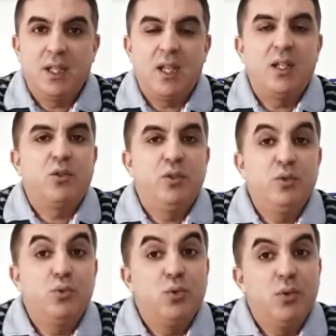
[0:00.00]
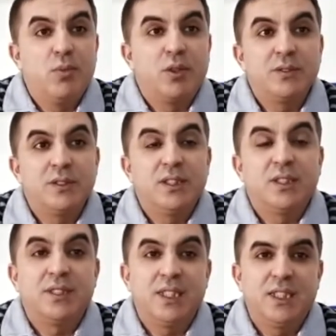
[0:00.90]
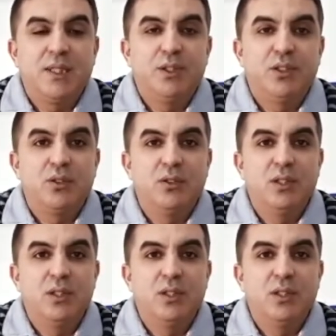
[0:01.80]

inclut tout le monde sans exception.